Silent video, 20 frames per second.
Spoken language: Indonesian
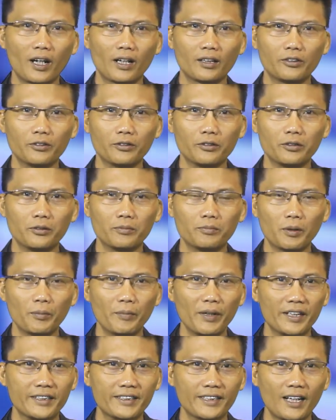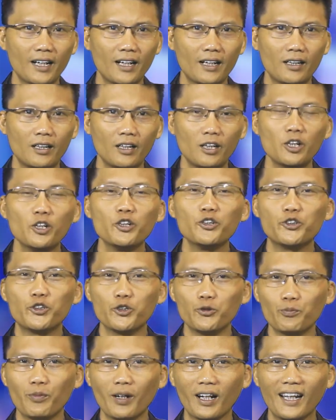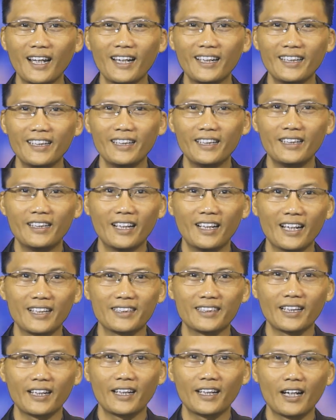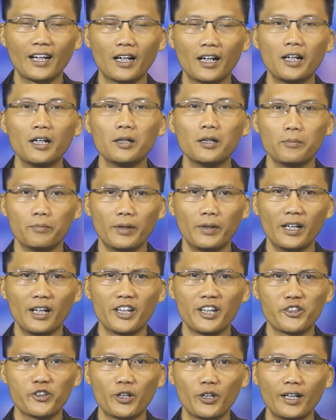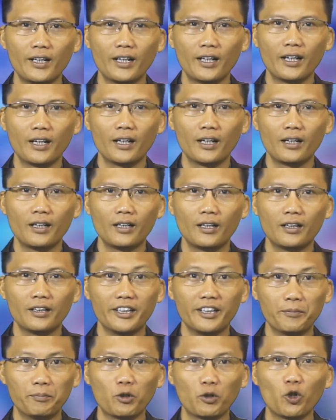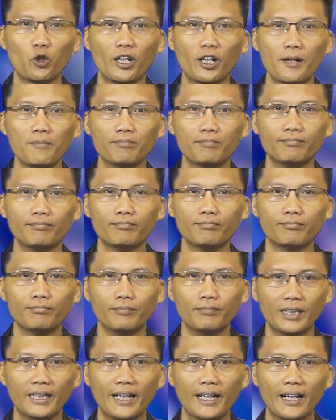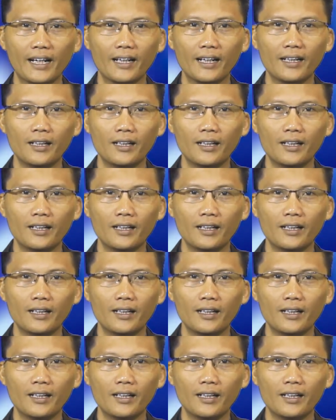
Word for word: wabarakatuh. Pemirsa, jumpa lagi dengan saya Bella Syuhada di program Beda